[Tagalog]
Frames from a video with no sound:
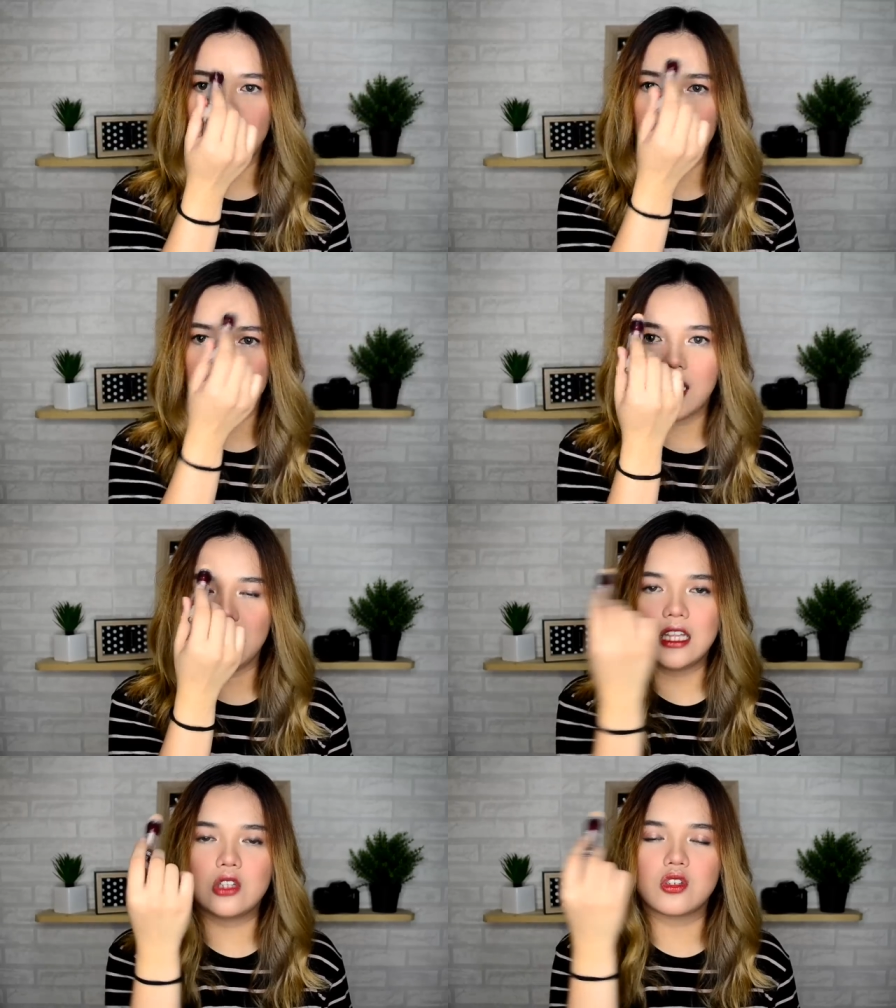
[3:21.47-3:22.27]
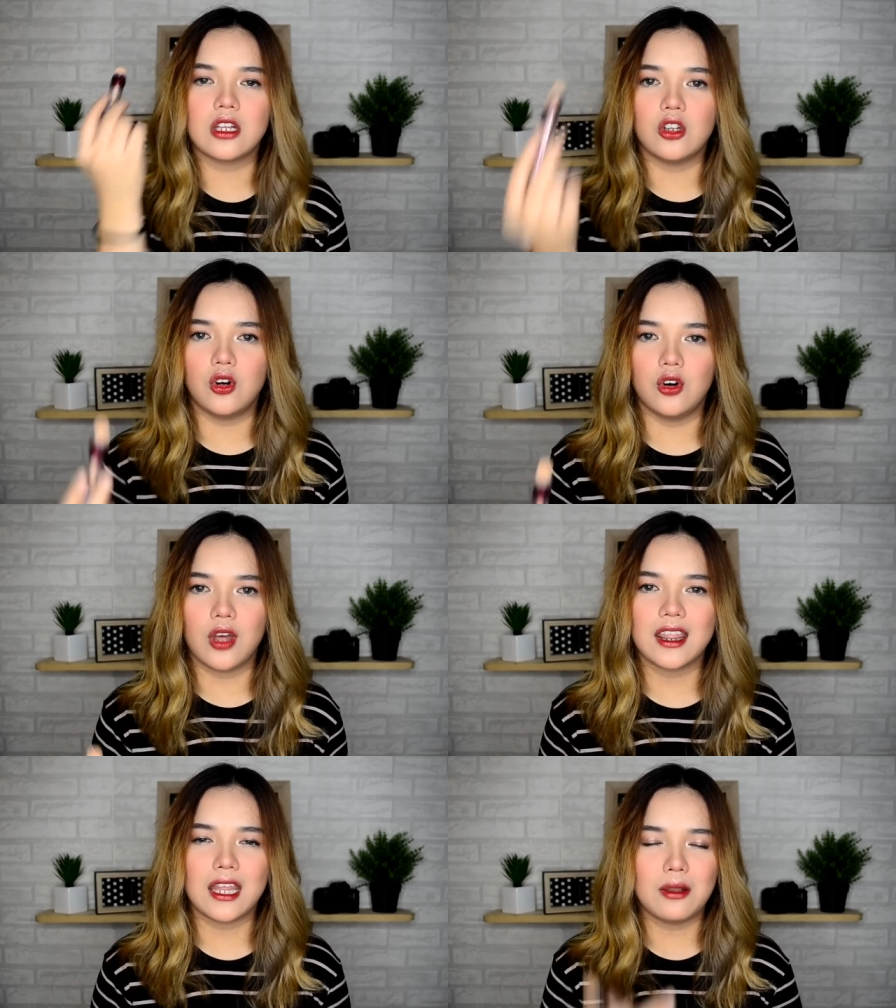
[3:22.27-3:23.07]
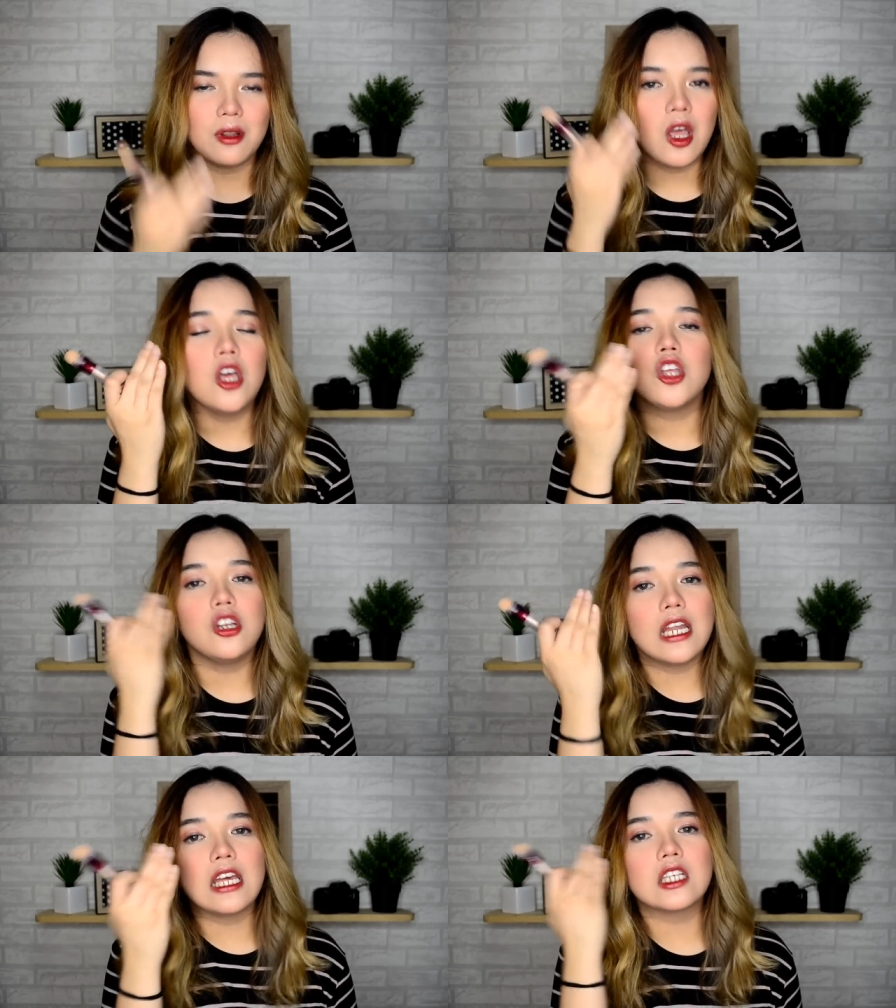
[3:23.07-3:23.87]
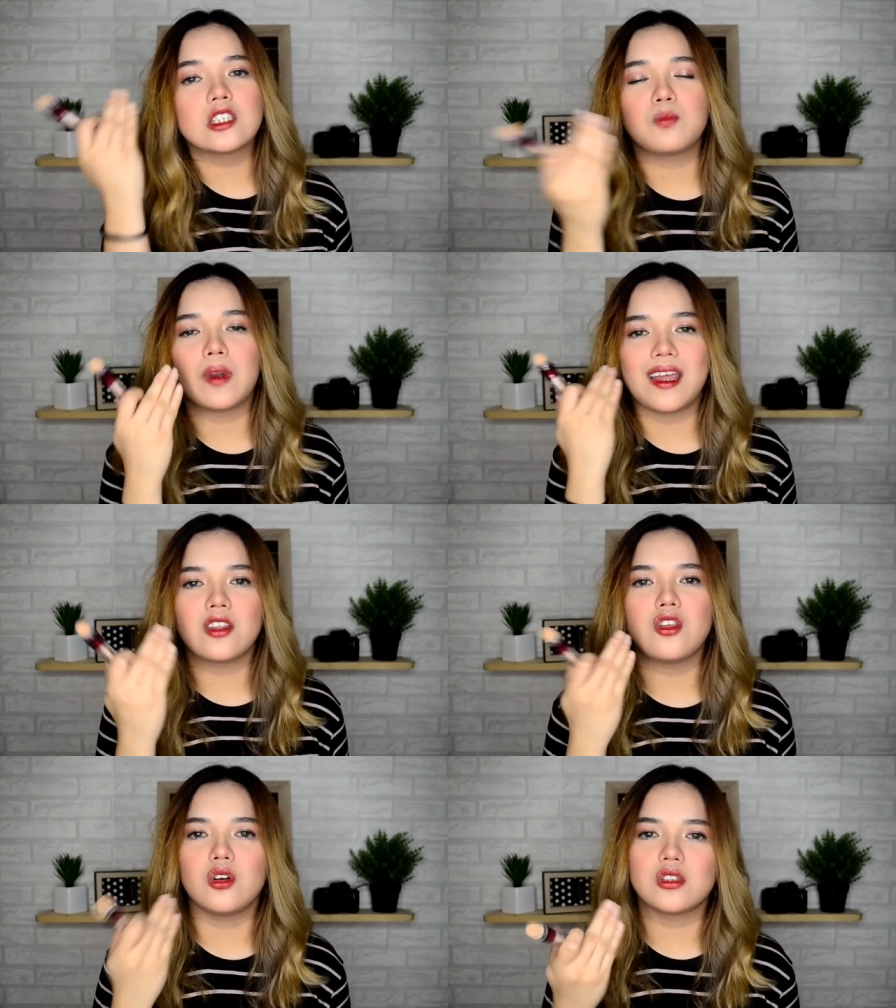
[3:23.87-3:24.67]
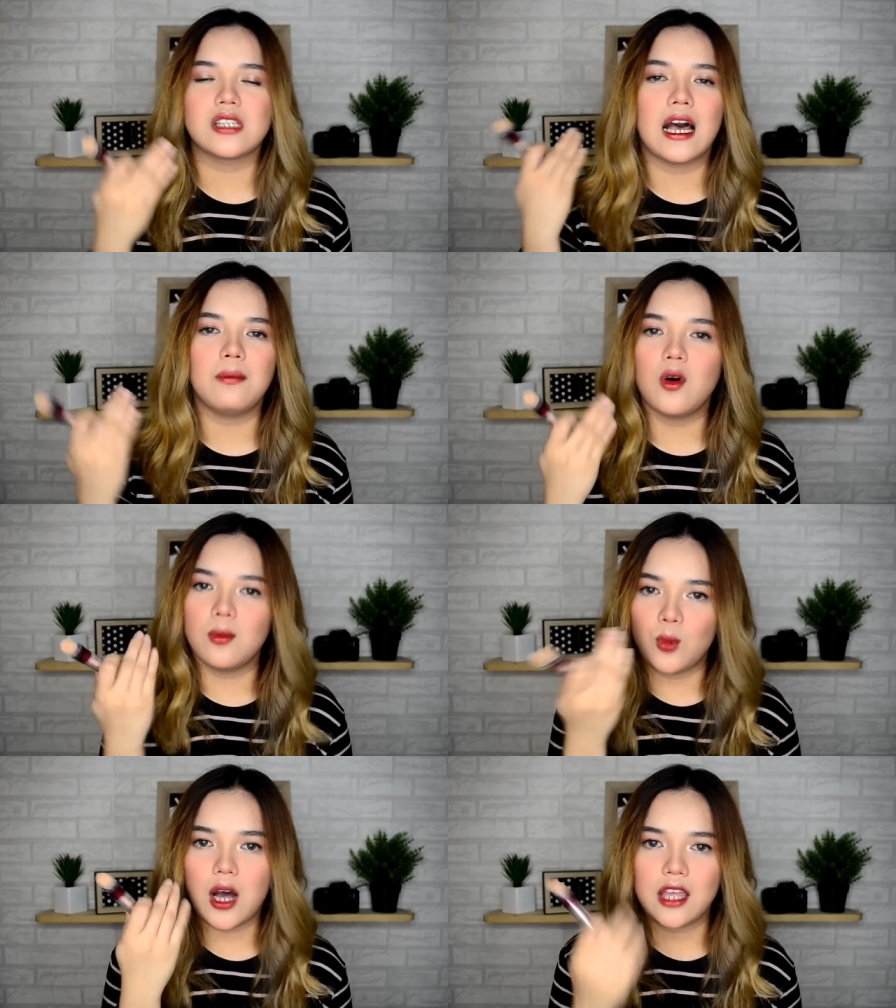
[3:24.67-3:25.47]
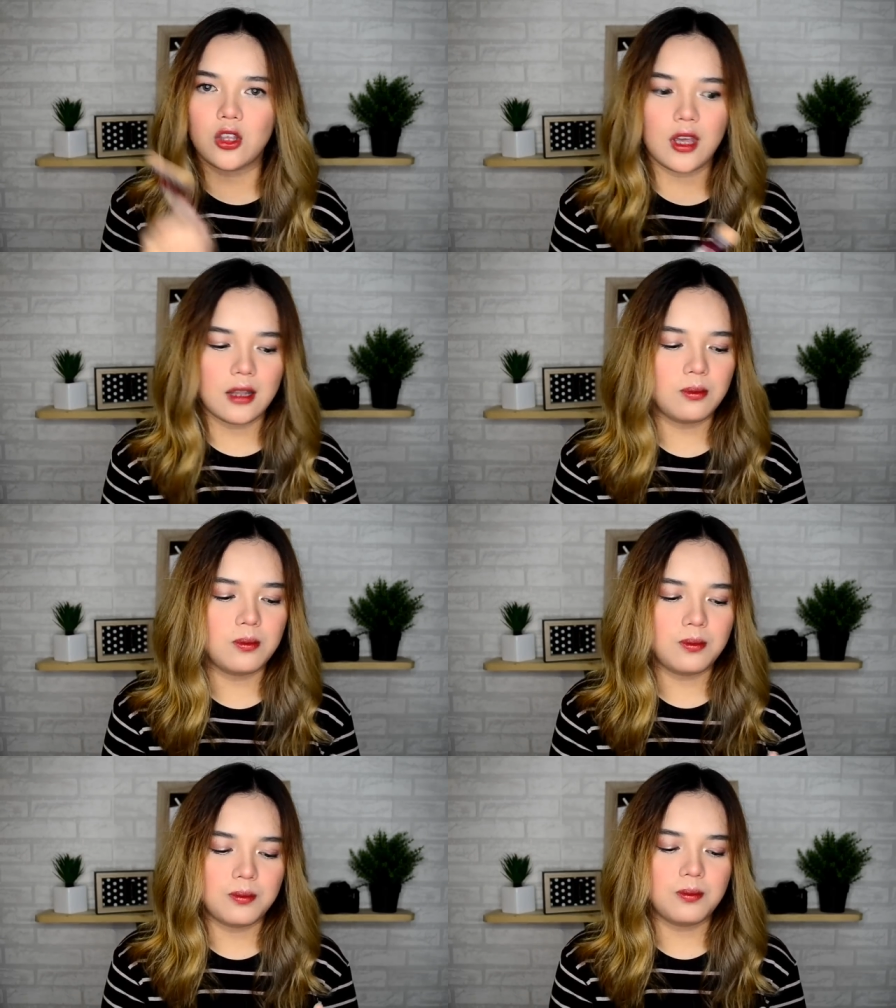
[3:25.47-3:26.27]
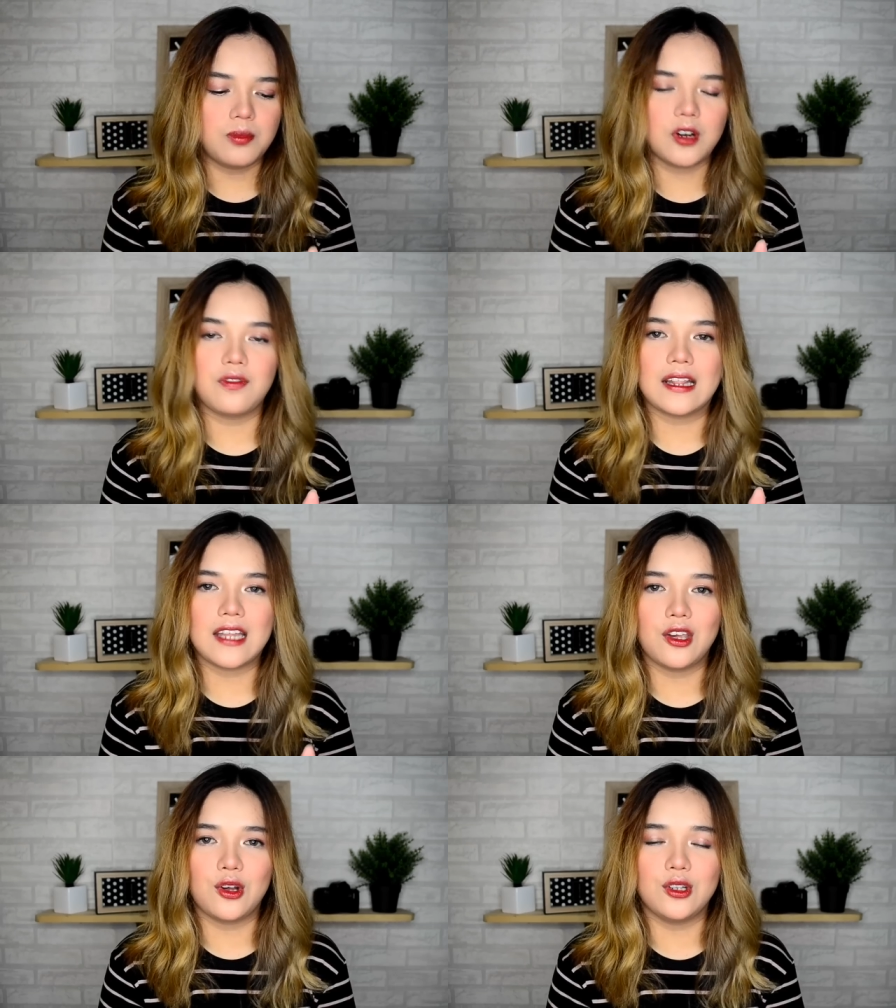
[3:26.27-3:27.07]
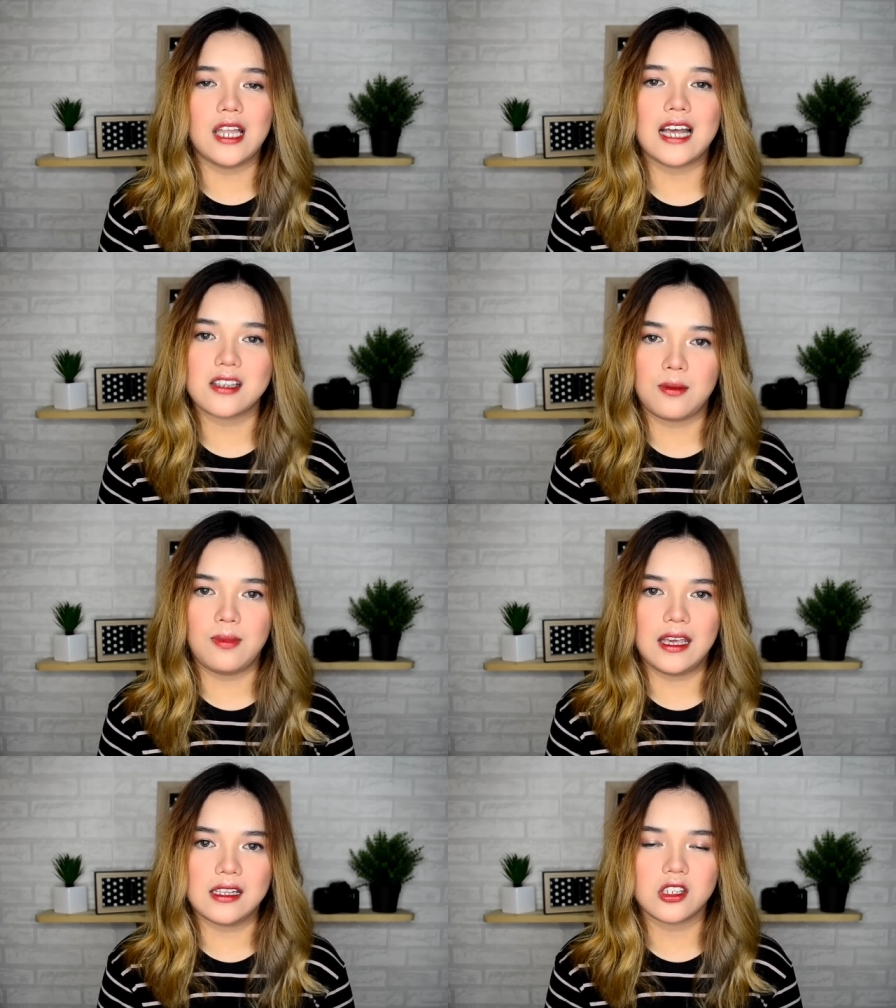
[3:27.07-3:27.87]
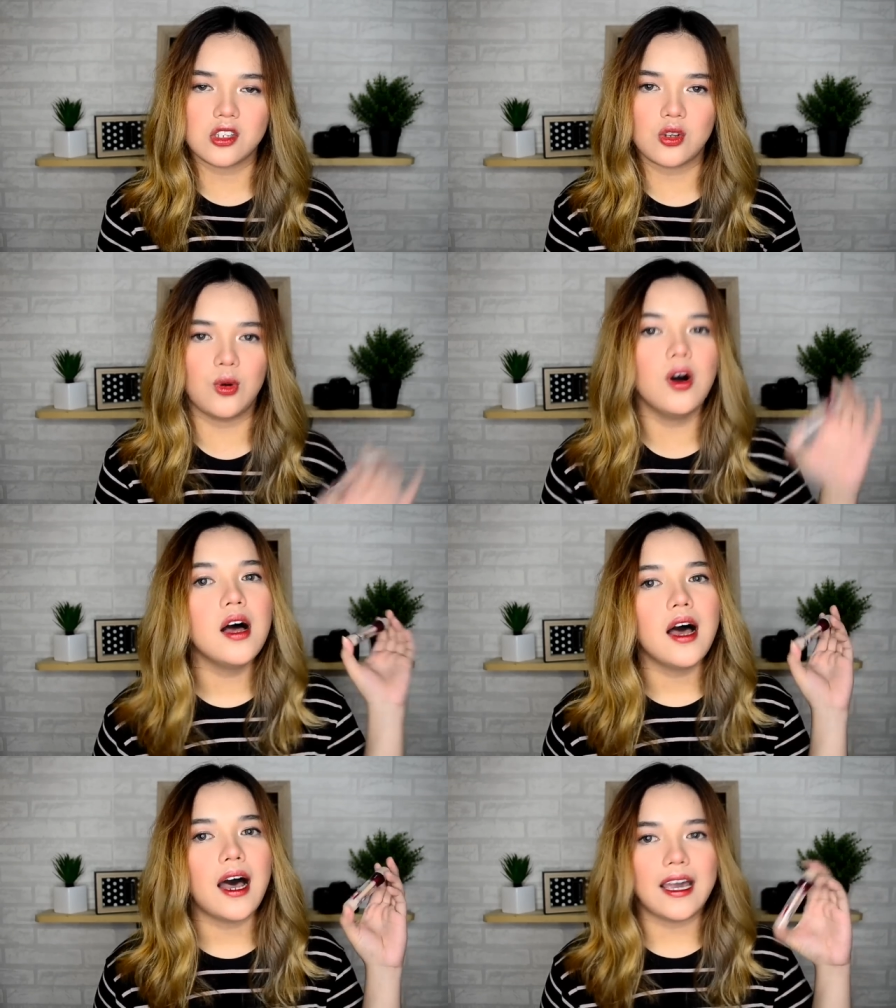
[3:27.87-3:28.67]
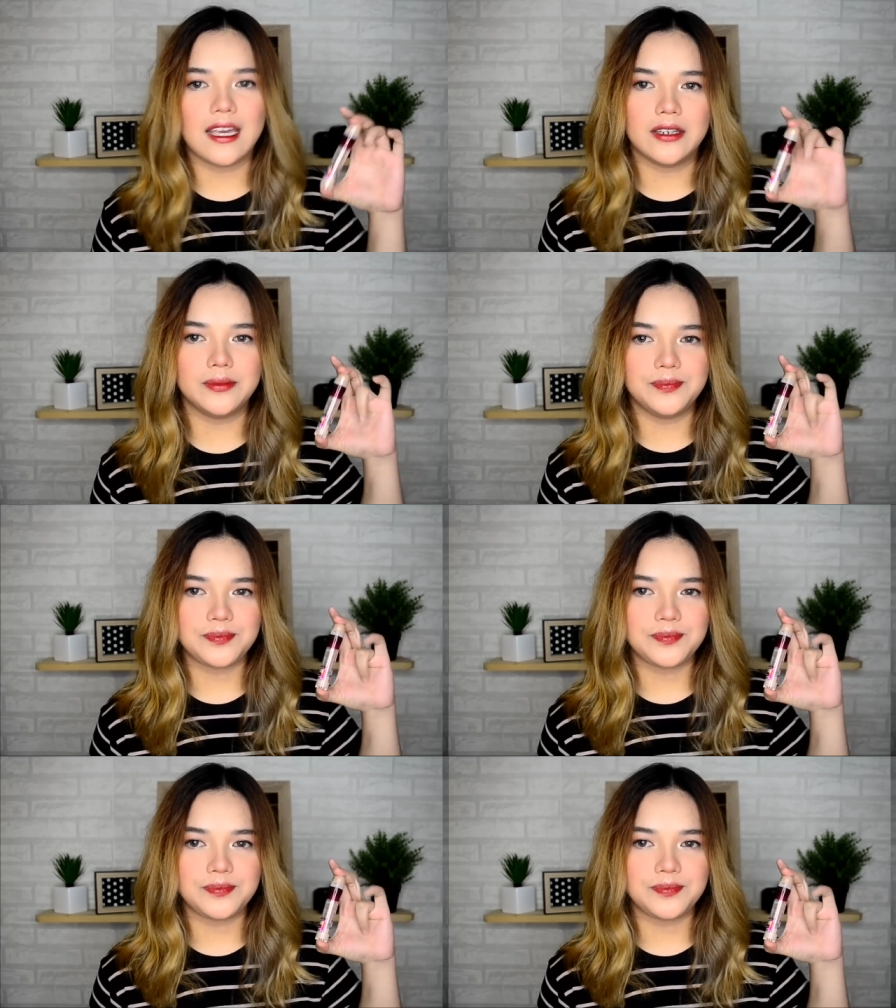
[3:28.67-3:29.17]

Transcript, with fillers: konti dito sa noo. And then, yun na i-spread nyo sa buong mukha nyo. And, perfect na yun as a base. So, ayan.